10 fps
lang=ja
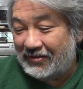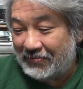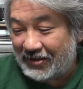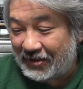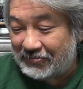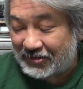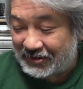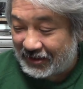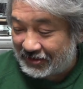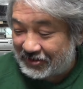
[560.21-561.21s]
まあ、多分ね
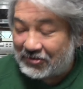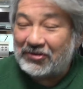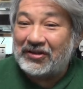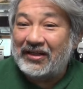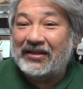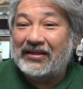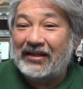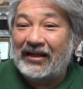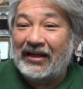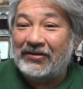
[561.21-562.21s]
最初はこのね、
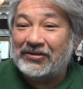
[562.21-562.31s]
えー、